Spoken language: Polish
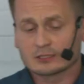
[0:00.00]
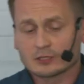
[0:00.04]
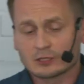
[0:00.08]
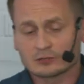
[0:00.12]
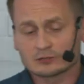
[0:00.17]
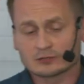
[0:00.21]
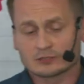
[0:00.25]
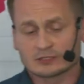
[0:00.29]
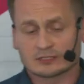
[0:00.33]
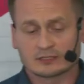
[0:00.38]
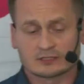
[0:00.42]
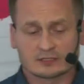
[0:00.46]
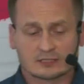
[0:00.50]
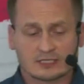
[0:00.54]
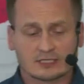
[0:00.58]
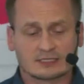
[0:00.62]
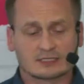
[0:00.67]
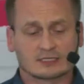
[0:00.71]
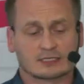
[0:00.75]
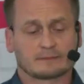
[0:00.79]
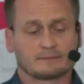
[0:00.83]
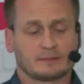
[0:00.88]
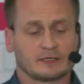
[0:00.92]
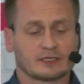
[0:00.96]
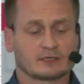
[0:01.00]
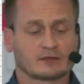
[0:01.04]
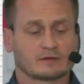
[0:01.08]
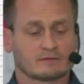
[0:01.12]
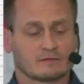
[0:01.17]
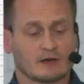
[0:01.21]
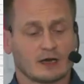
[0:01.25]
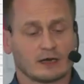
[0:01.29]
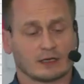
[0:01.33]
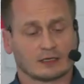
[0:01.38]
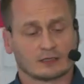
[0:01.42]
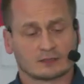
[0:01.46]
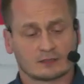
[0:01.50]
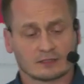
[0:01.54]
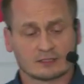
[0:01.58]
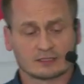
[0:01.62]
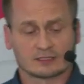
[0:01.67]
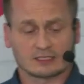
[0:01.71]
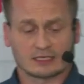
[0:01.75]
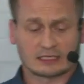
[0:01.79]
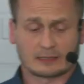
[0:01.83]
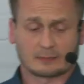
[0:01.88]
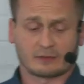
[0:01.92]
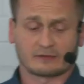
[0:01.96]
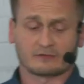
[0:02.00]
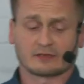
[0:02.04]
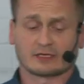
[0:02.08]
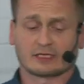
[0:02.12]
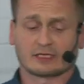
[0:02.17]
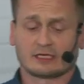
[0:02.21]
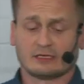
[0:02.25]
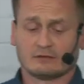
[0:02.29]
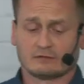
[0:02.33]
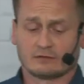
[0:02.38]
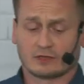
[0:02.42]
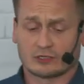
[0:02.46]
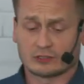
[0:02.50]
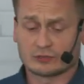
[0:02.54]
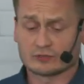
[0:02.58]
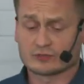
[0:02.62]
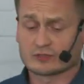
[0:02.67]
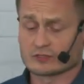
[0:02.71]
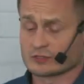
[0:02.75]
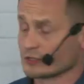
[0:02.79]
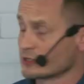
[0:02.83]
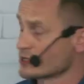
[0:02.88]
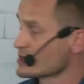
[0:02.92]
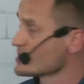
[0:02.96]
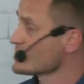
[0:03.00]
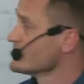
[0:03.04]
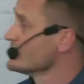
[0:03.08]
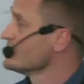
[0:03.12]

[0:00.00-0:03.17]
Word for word: content jest replikowany. To jest tak naprawdę key value store.